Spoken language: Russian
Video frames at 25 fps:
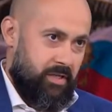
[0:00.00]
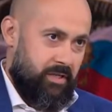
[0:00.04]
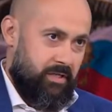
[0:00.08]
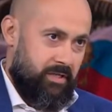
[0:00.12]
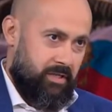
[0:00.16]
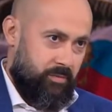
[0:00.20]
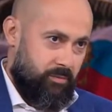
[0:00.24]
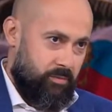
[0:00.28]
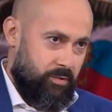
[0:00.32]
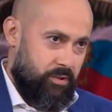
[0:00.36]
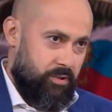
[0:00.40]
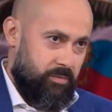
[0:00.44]

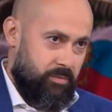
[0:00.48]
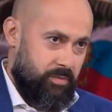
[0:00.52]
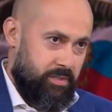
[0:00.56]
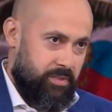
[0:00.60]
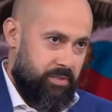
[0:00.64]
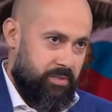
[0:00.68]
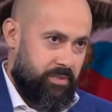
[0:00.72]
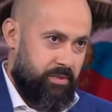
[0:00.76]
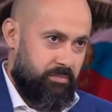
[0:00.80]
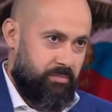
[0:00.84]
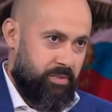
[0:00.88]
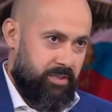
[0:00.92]
того, чтобы
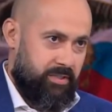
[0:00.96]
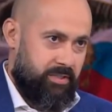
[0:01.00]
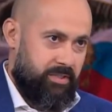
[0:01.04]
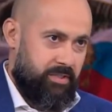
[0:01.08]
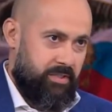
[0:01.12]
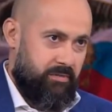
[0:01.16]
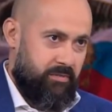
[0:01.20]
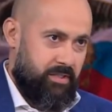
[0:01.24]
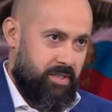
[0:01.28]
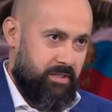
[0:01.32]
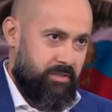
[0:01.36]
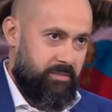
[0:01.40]
действительно
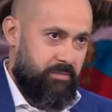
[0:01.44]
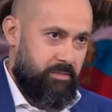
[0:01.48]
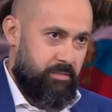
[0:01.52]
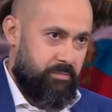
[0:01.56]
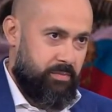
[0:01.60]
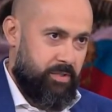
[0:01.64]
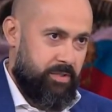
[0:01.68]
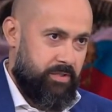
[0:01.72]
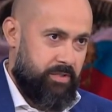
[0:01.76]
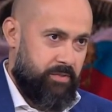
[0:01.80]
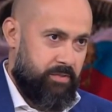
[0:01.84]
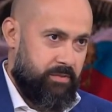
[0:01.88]
представлять Давайте, свою
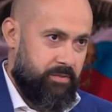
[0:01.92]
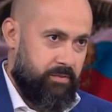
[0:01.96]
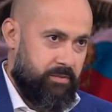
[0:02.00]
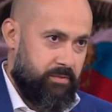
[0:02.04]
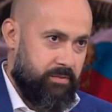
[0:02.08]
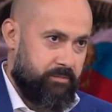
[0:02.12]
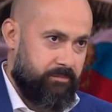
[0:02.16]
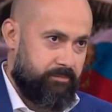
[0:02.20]
что позицию. что такое